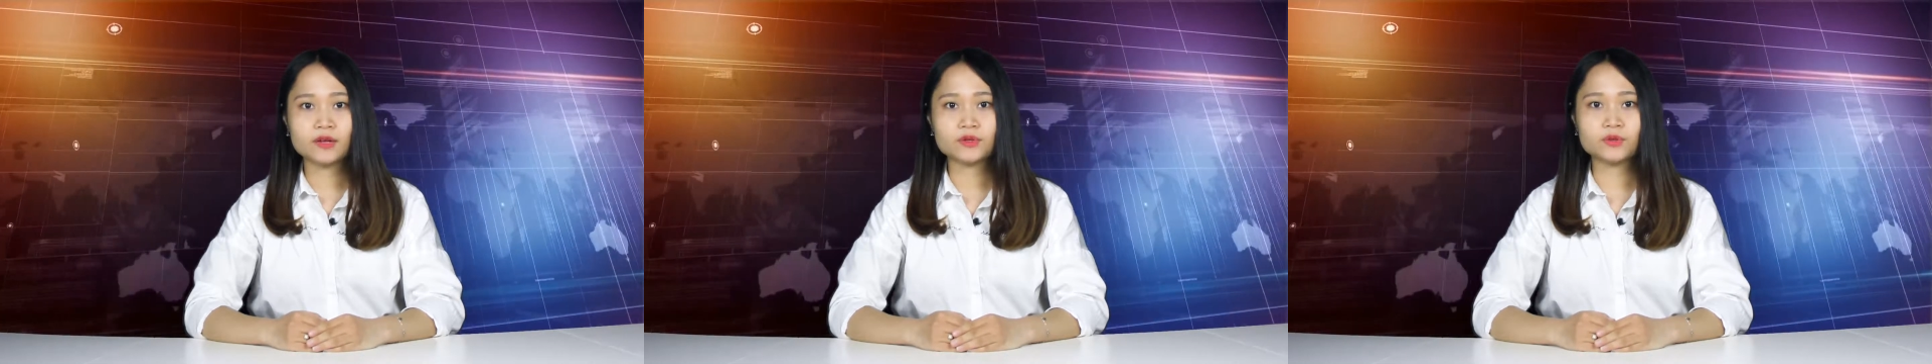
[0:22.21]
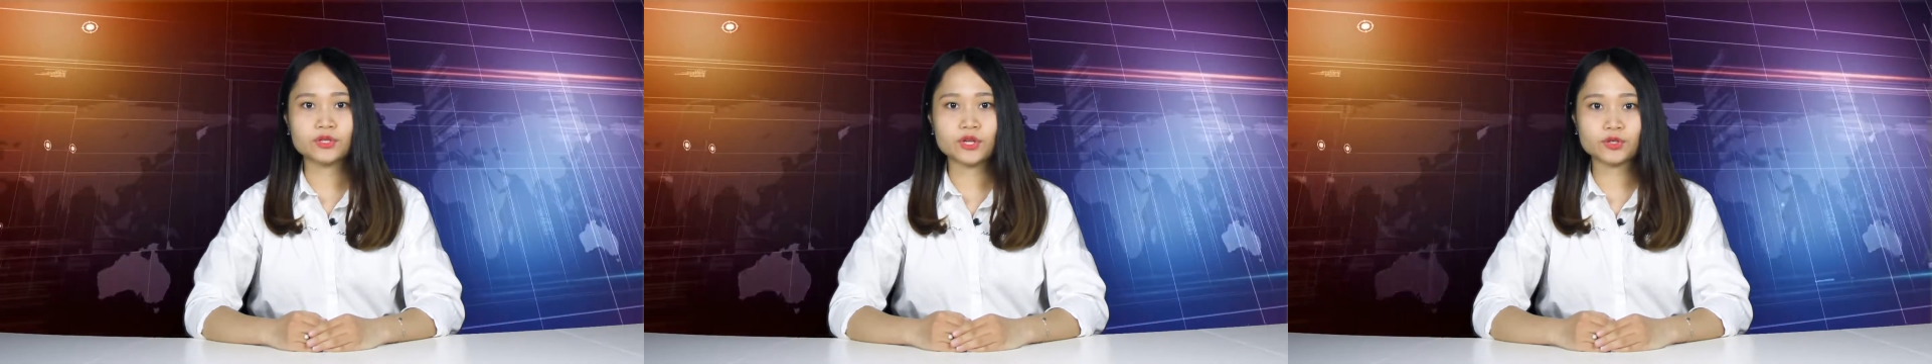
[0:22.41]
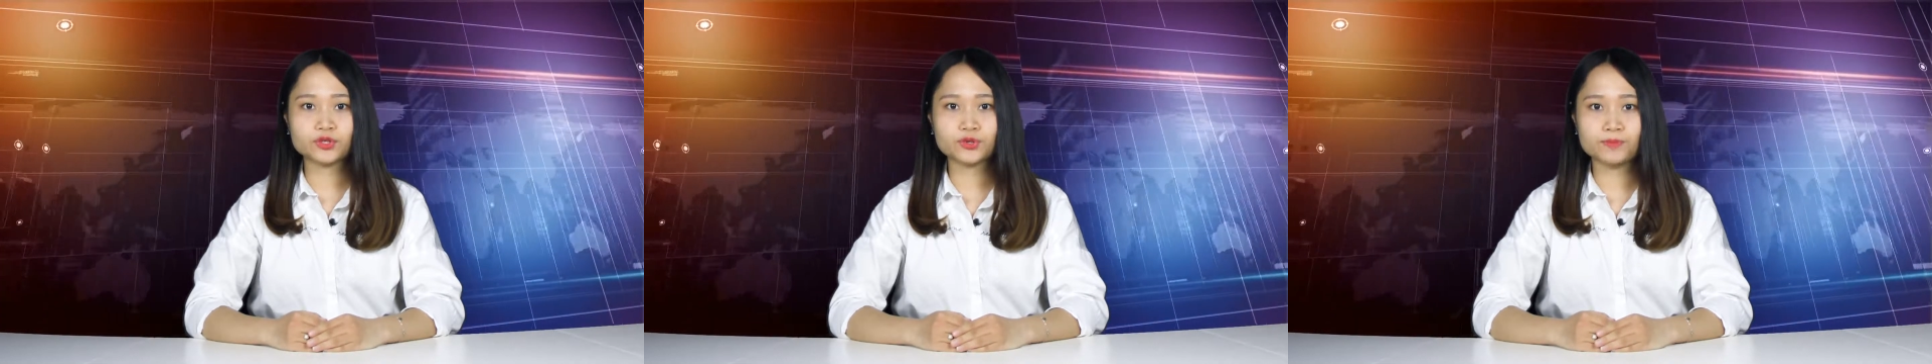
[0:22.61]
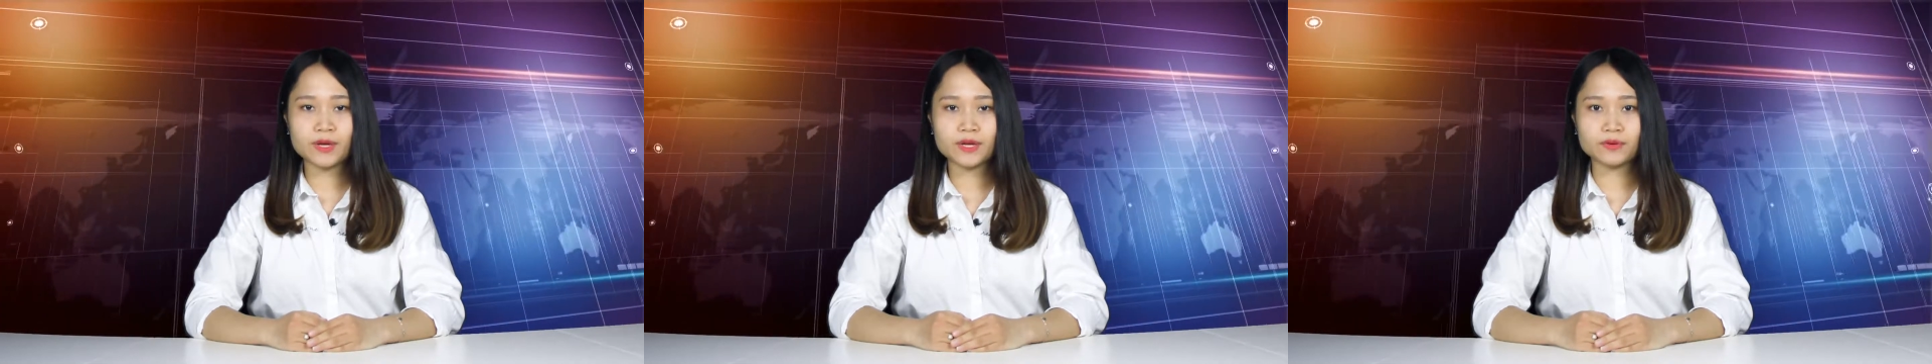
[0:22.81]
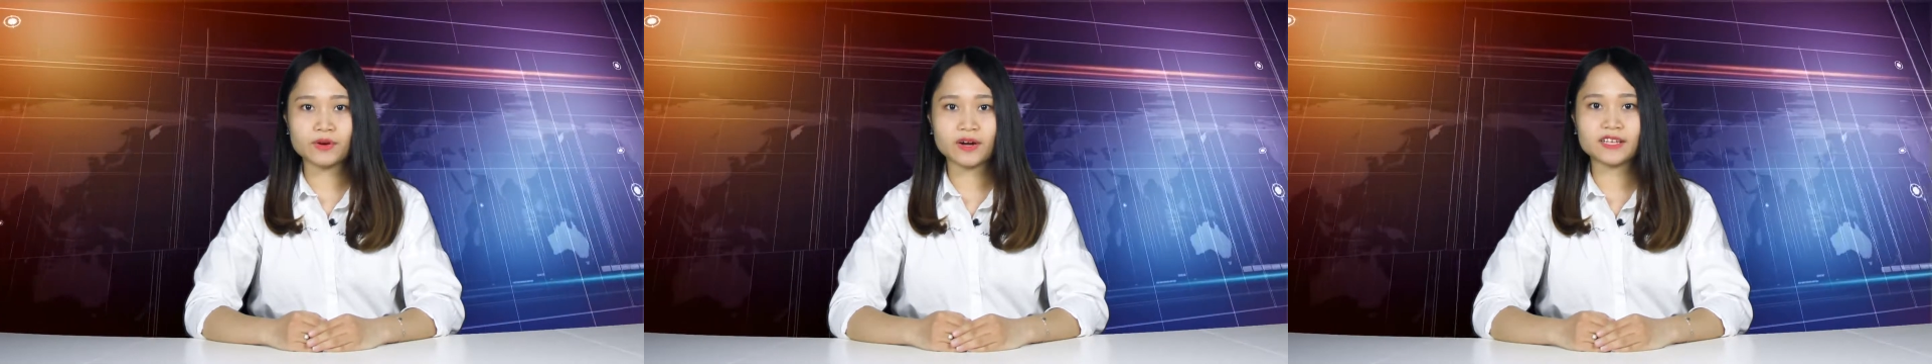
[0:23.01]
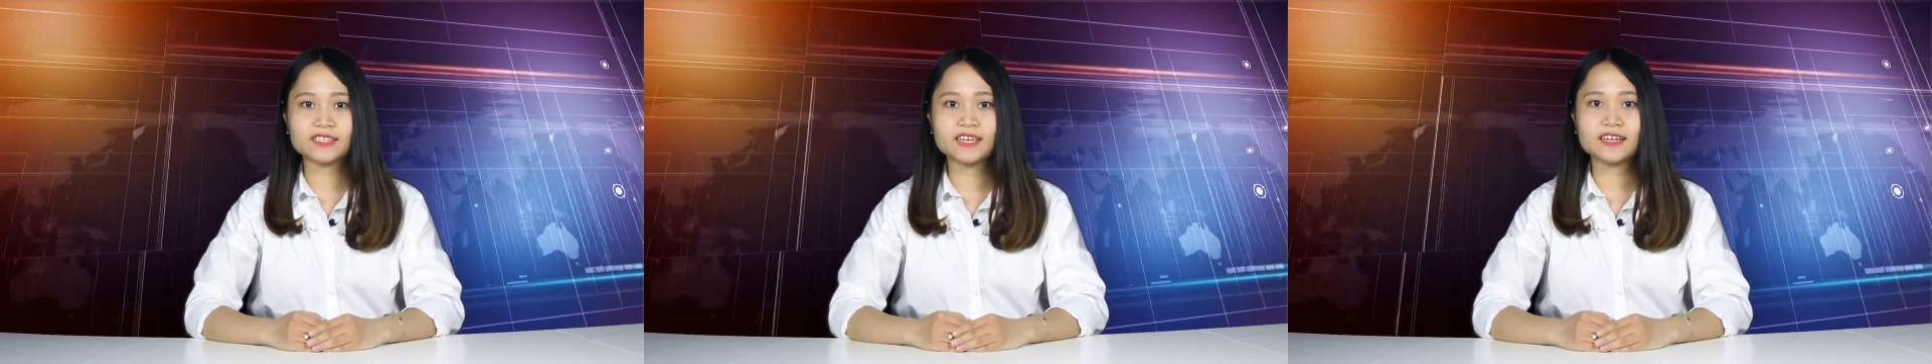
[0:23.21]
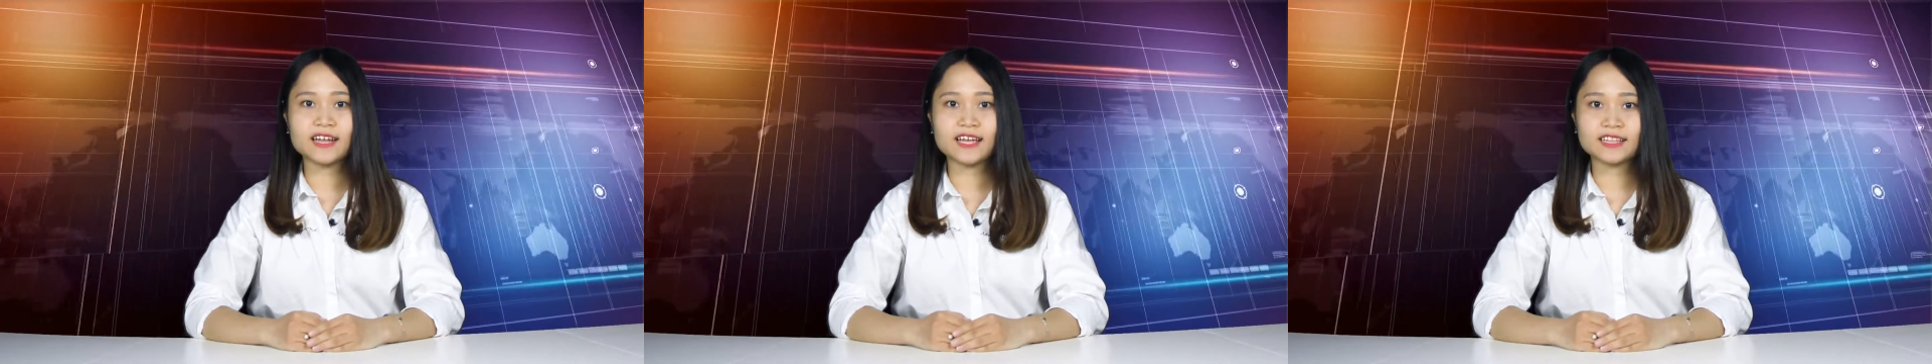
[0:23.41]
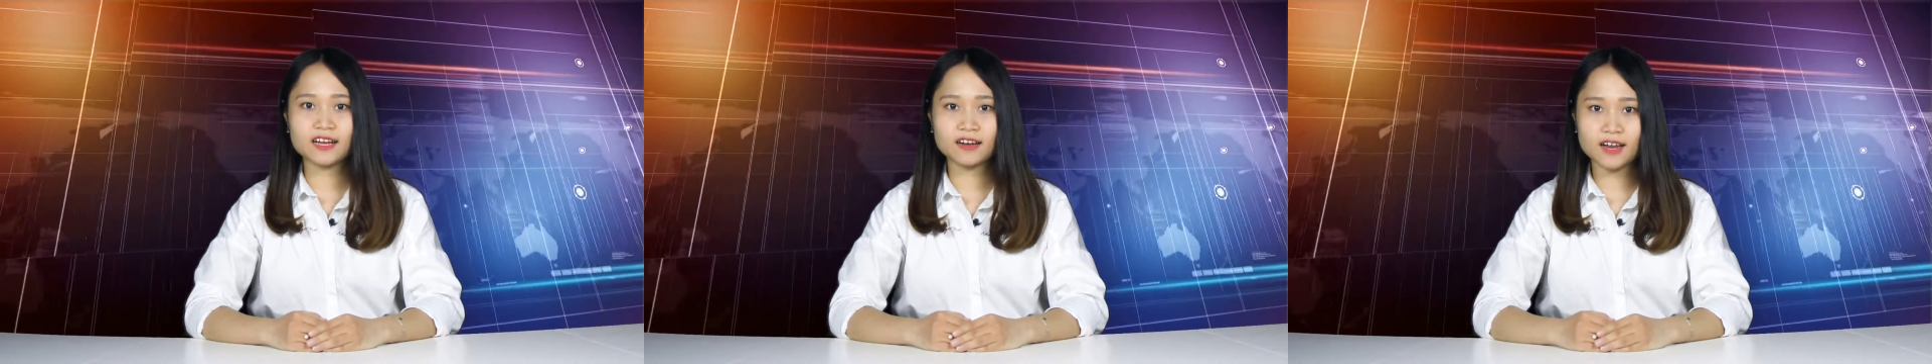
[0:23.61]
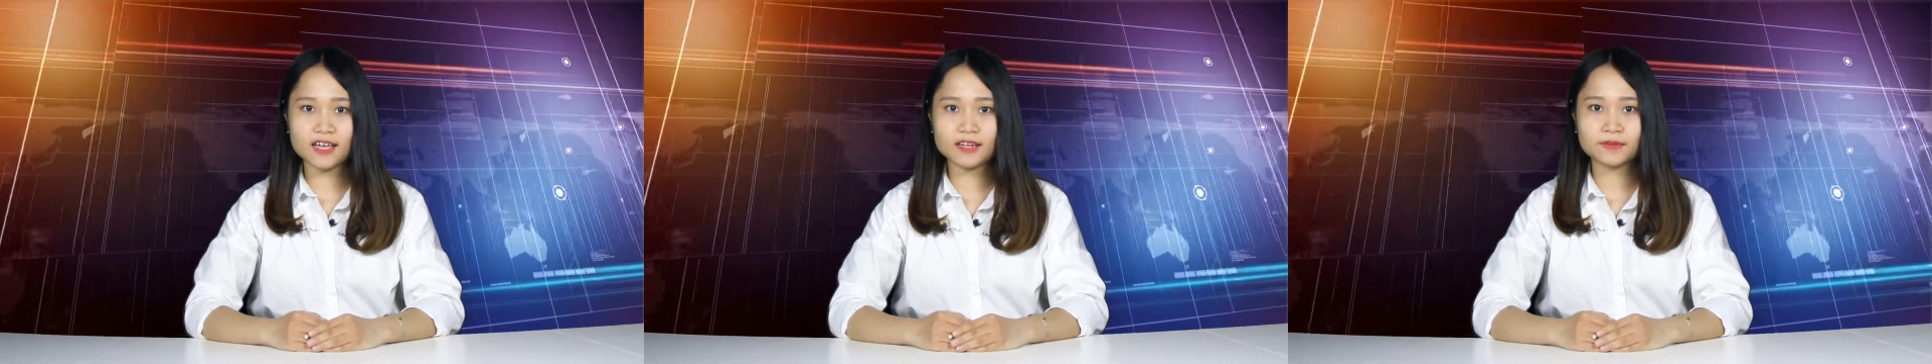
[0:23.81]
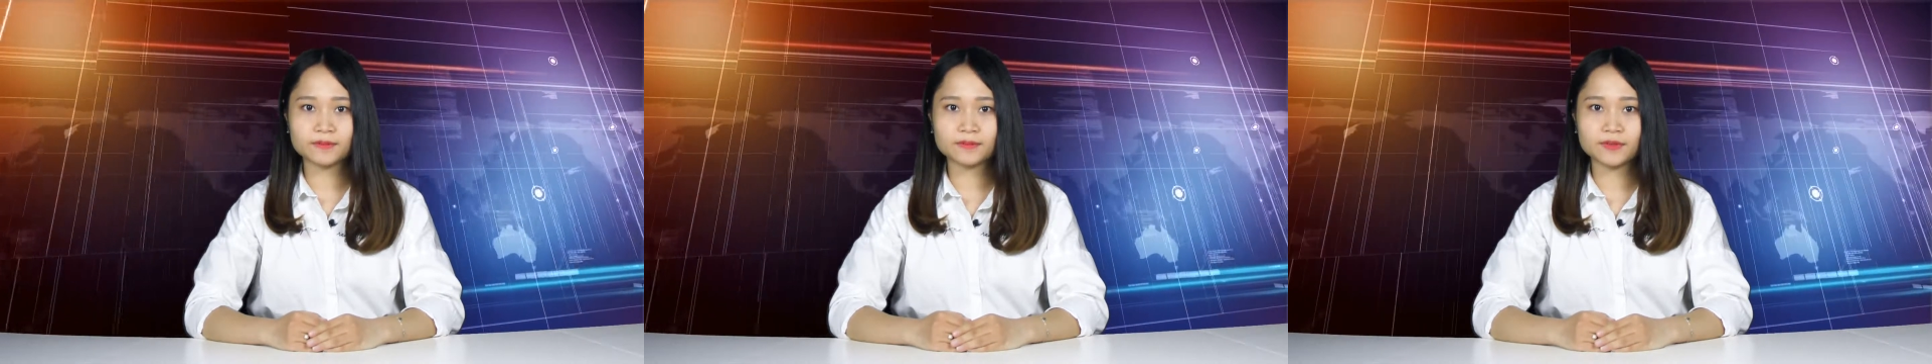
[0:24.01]
tuổi thọ trung bình của người dân đã tăng
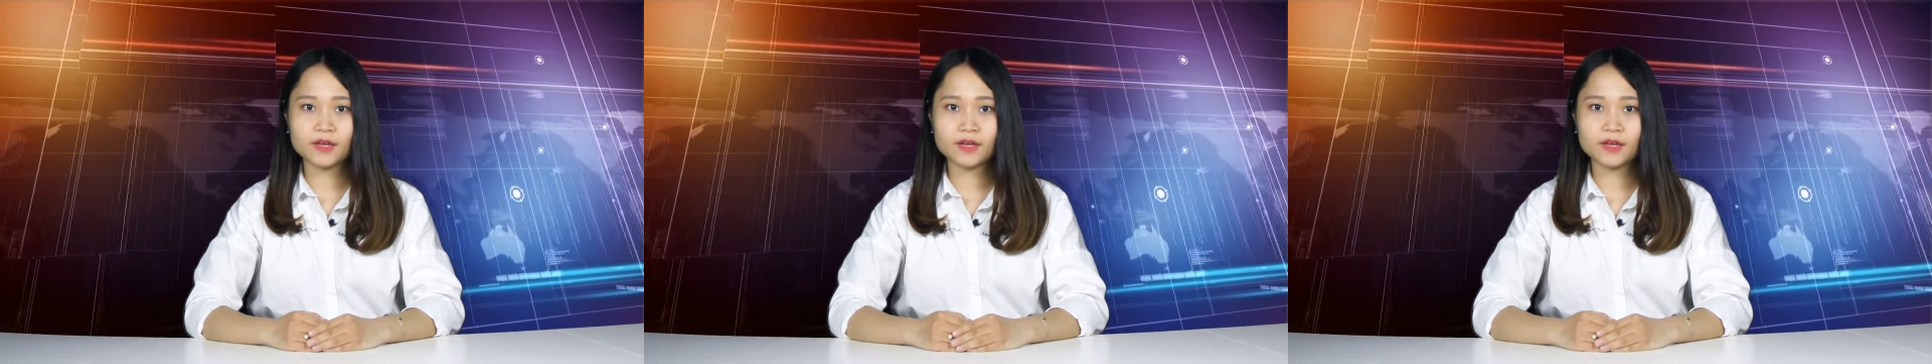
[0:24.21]
lên.